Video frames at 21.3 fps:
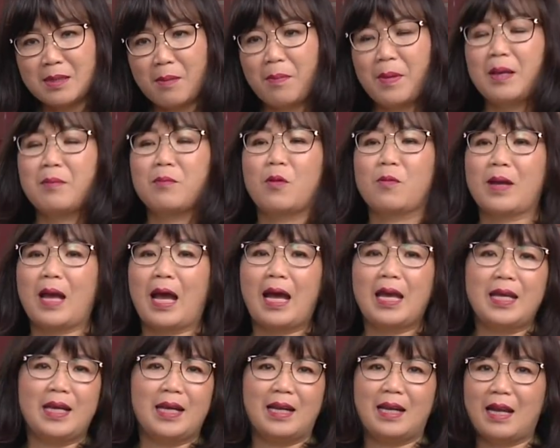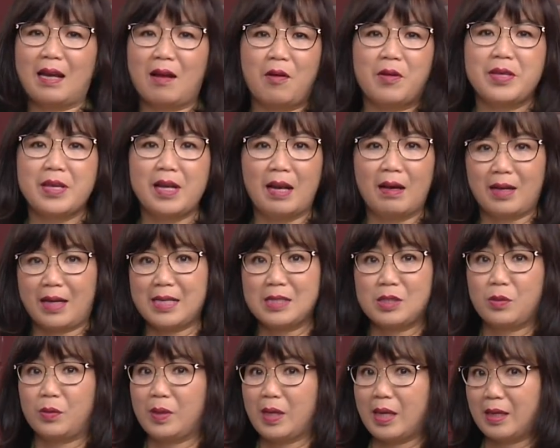submit một cái là coi như là cái
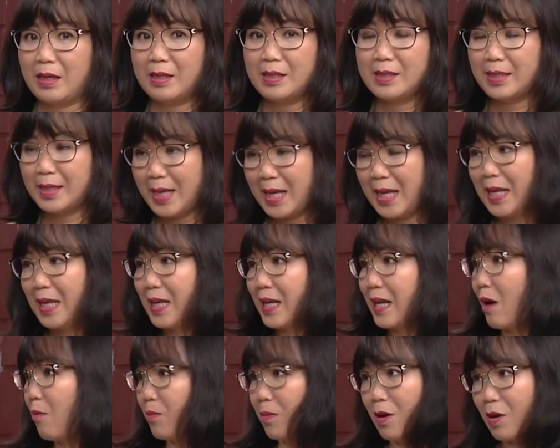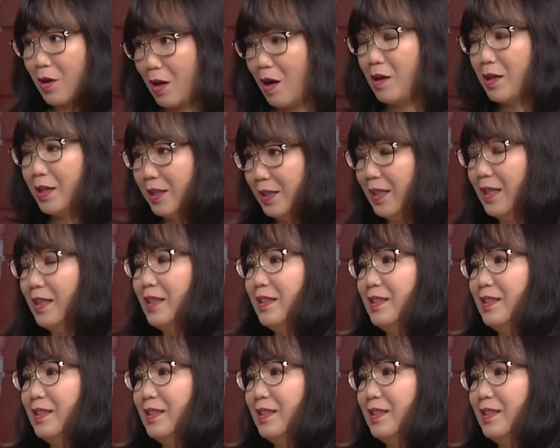số tiền đó đi không có còn nữa.